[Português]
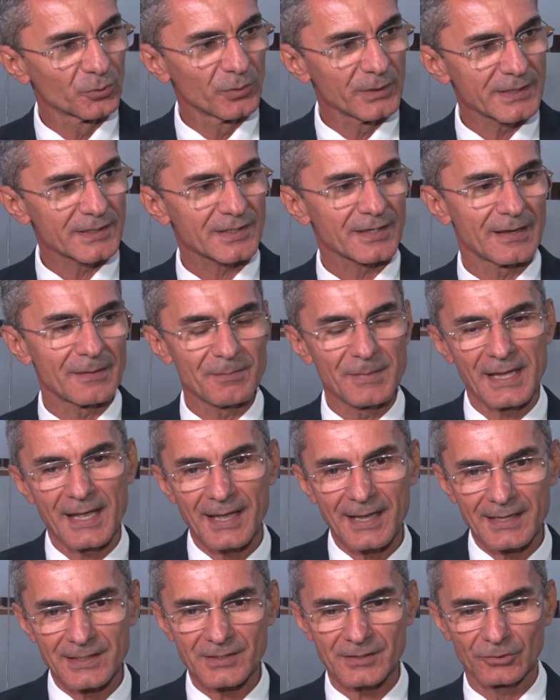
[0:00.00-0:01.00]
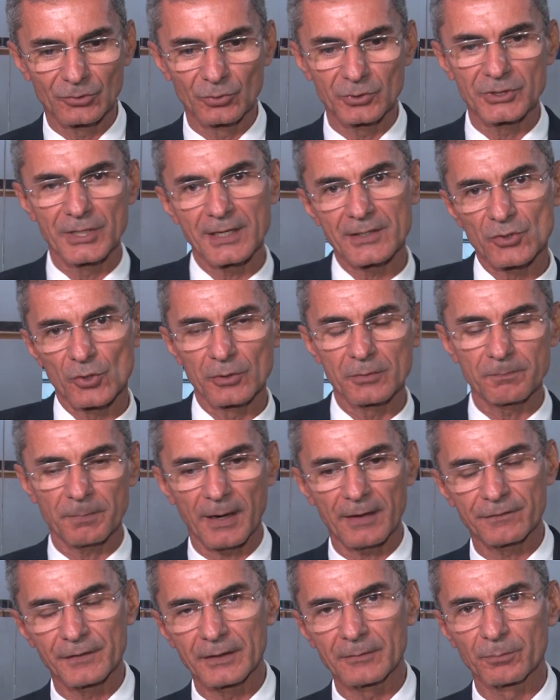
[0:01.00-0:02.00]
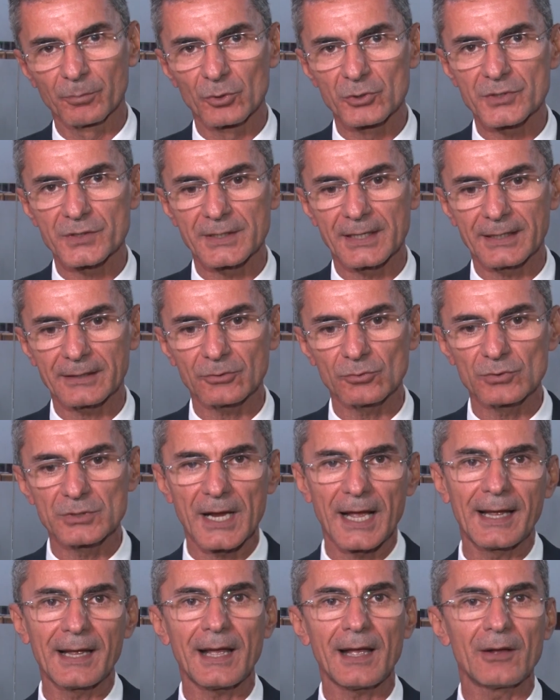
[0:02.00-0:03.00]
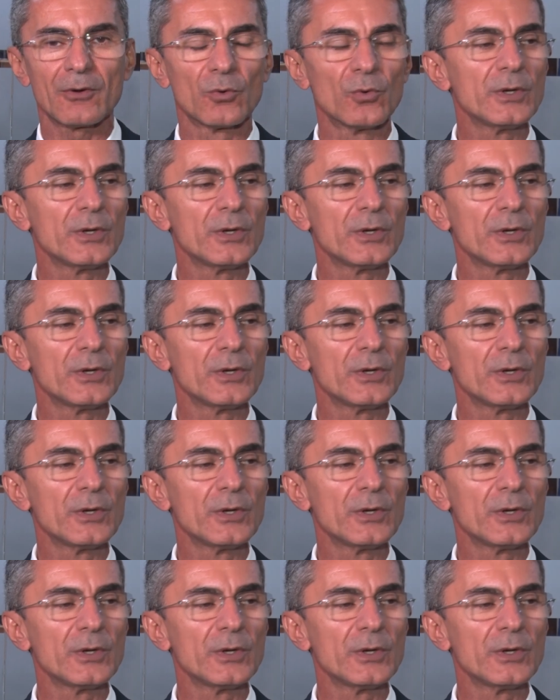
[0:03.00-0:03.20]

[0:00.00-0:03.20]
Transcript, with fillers: do ICMS dos 18% para 20% já